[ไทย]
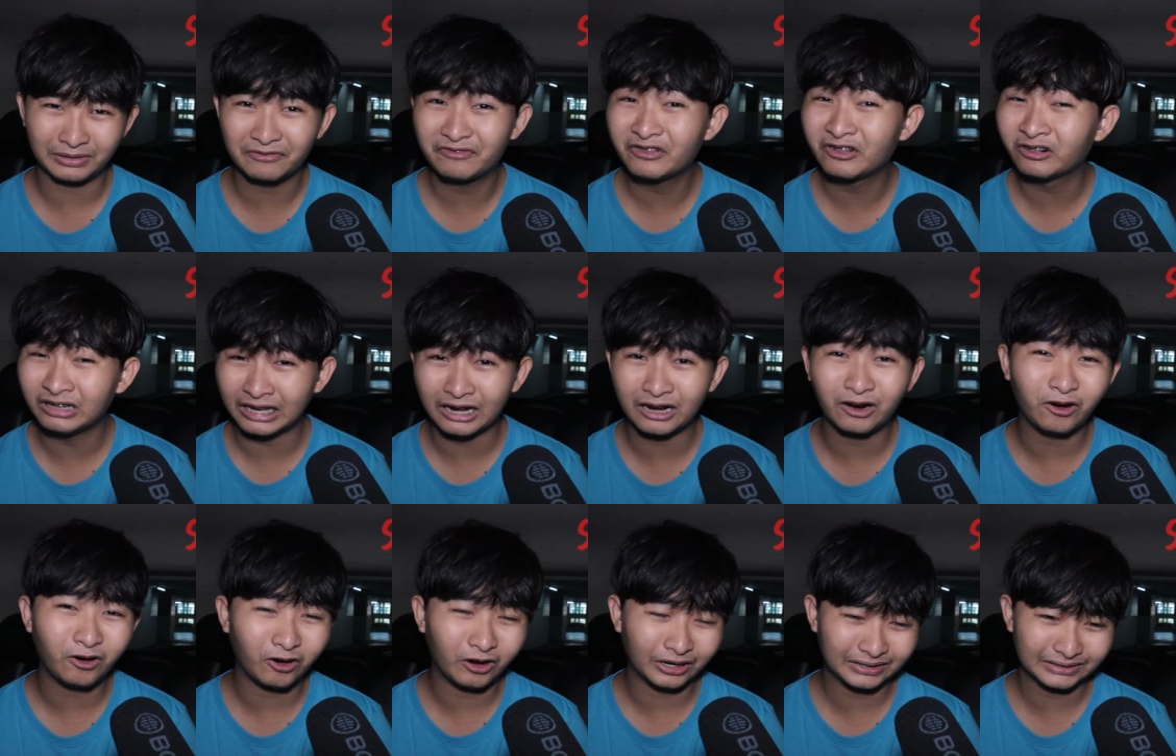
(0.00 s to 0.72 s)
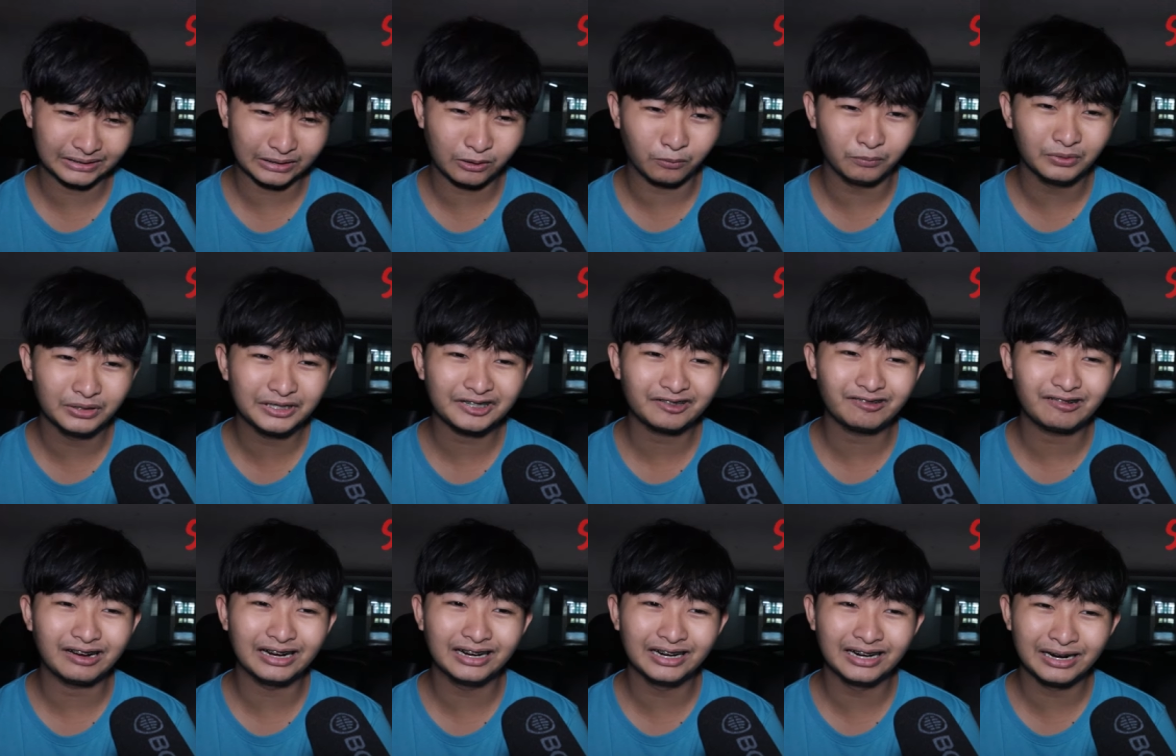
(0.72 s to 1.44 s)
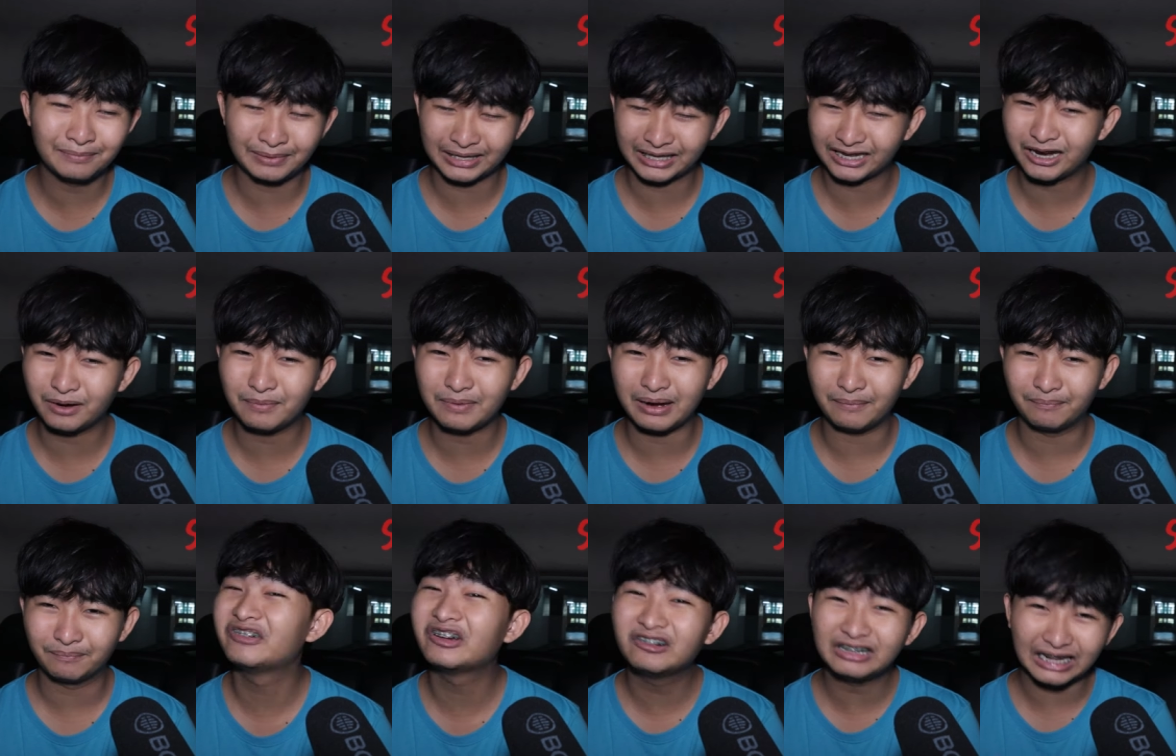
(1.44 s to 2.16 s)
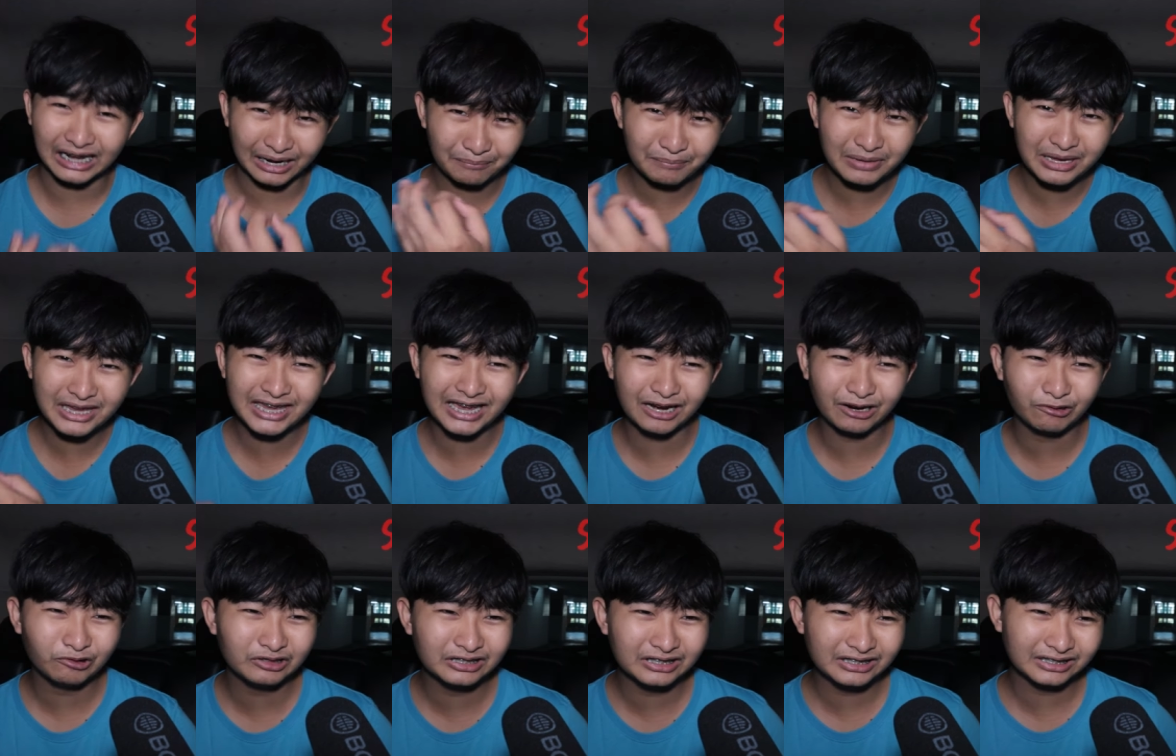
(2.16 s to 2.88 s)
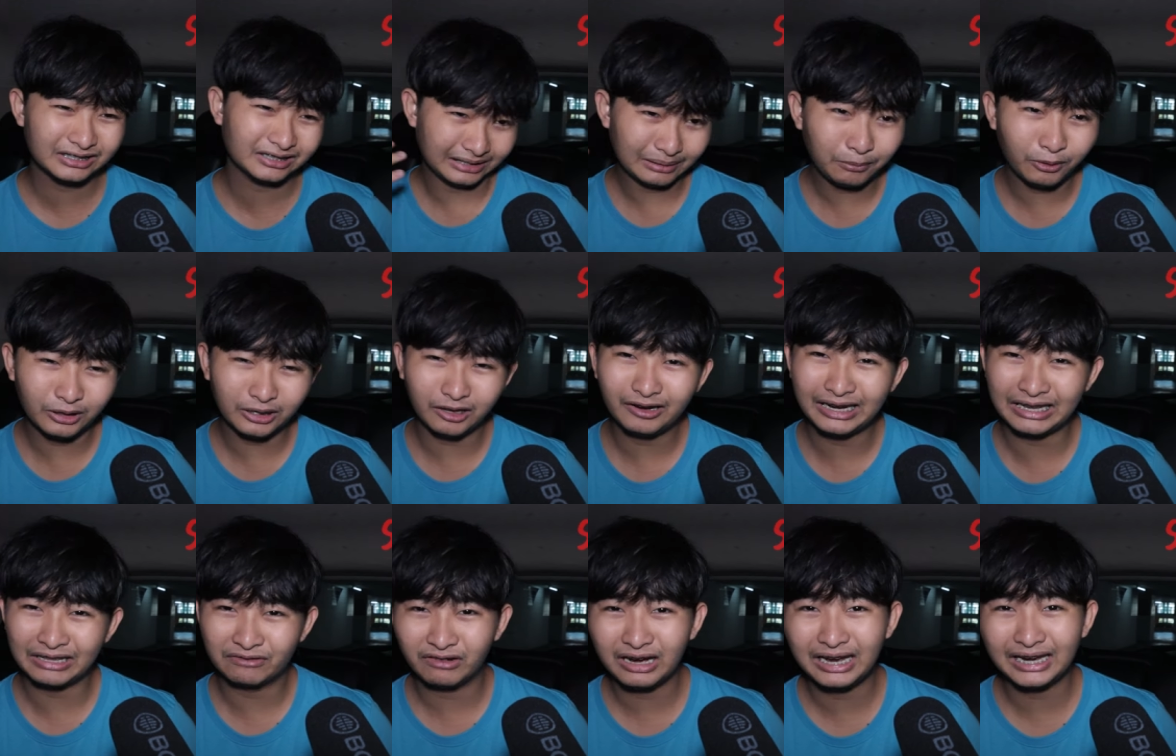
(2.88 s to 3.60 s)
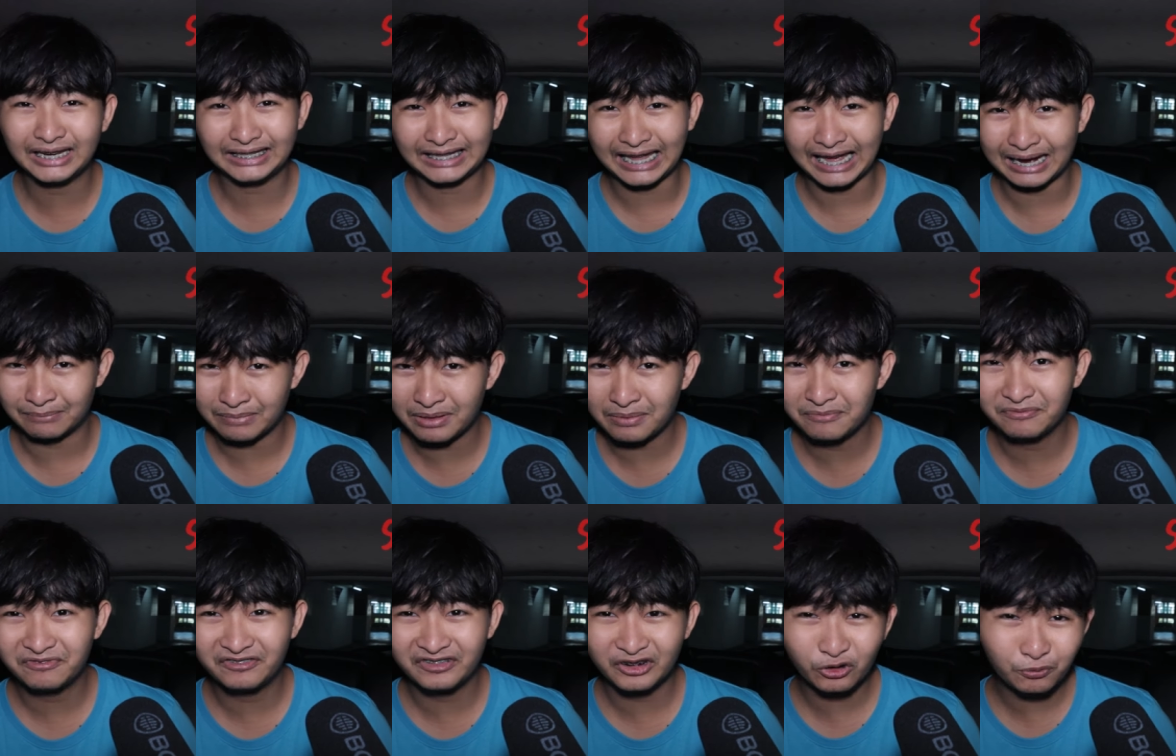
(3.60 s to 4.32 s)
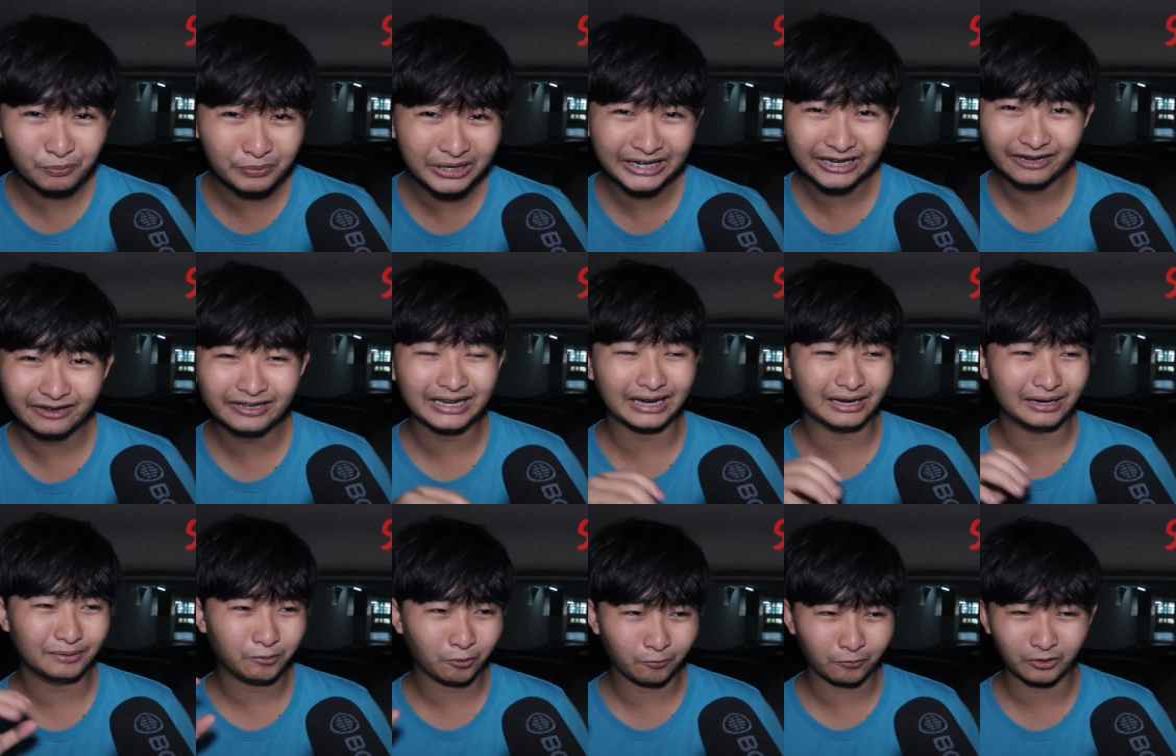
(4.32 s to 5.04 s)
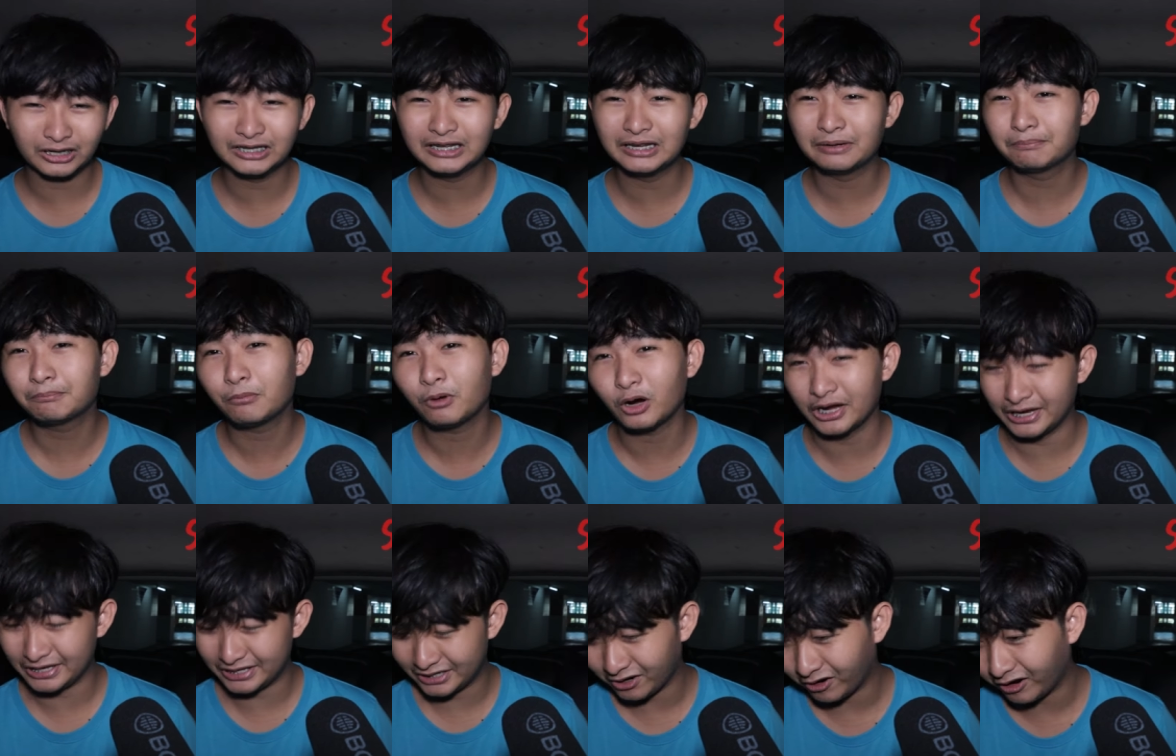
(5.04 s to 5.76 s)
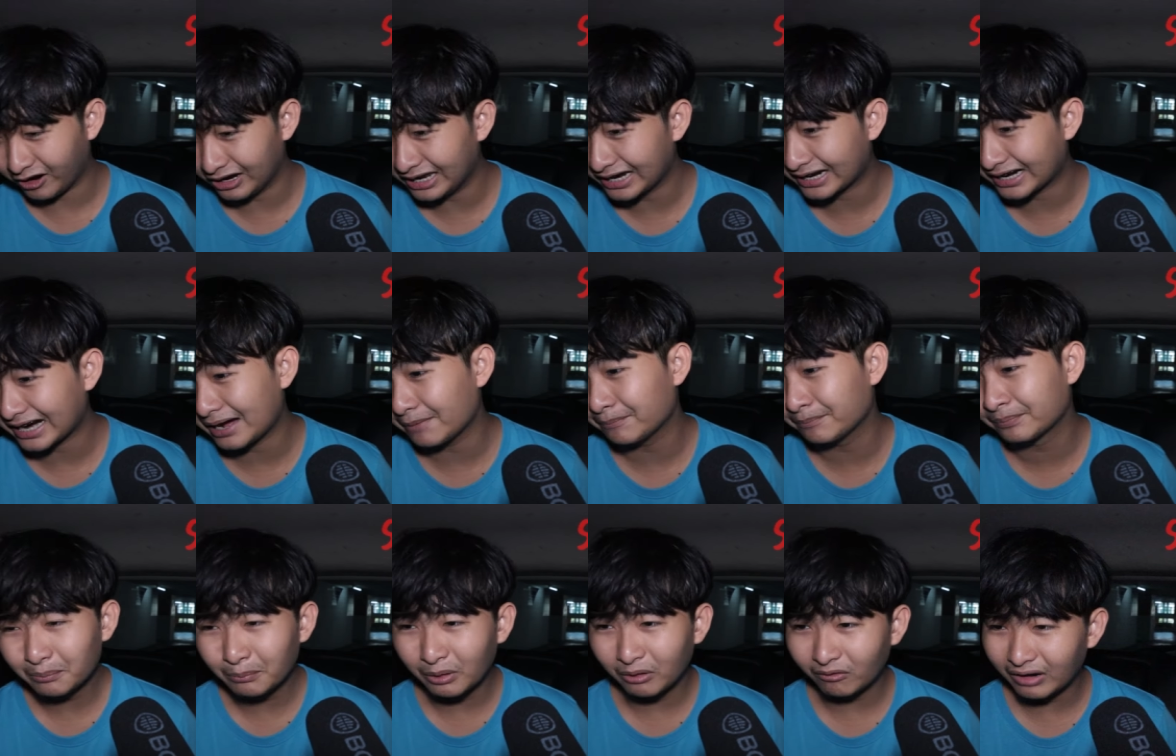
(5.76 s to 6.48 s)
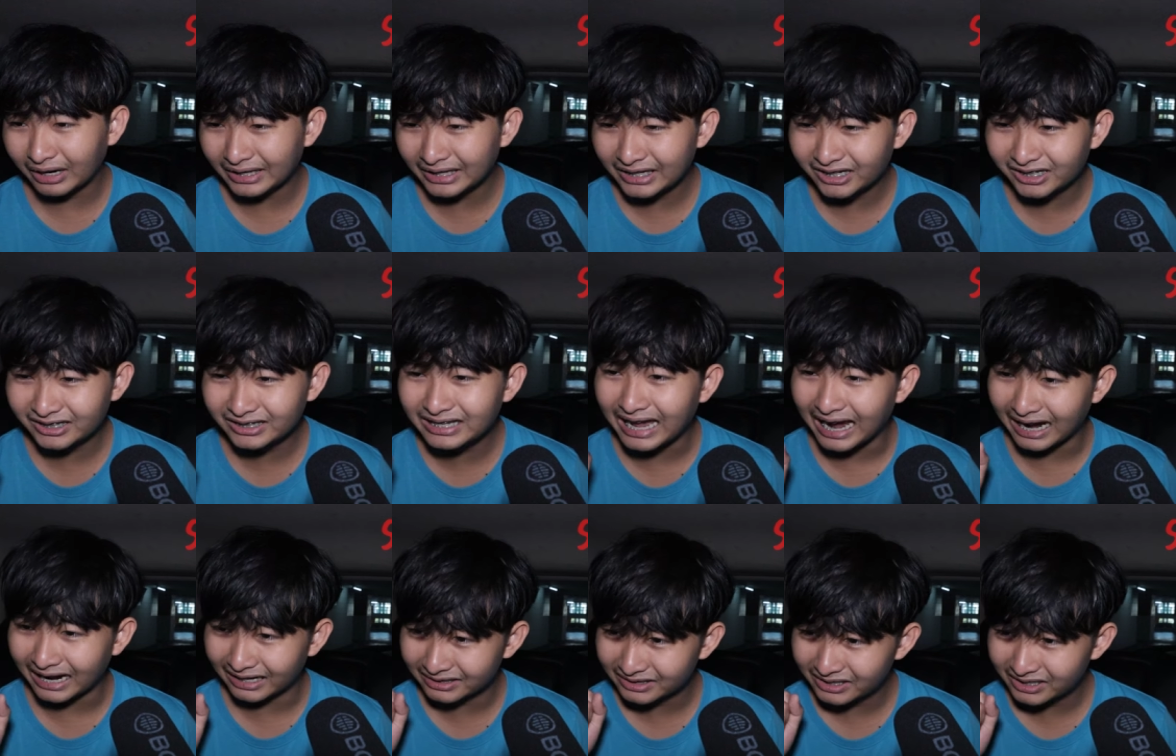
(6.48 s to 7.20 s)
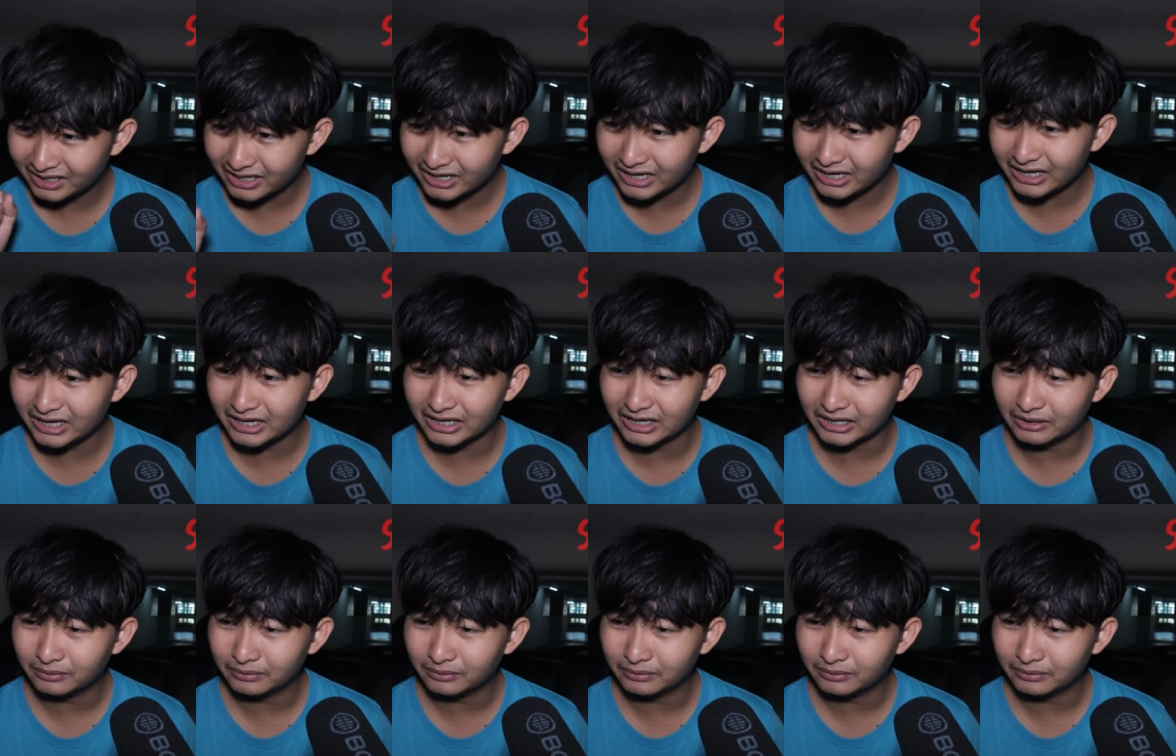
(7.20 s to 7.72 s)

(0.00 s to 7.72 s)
มันฟิลละครแต่ผมรู้สึกว่าเออมันก็แบบฟิลหนังบีอะคุณ แล้วพอเราเห็นว่าหนังมันฟิลบีแล้วเนี่ยผมก็เลยปล่อยจอยเลยครับต้องบอกว่านี่คือหนังที่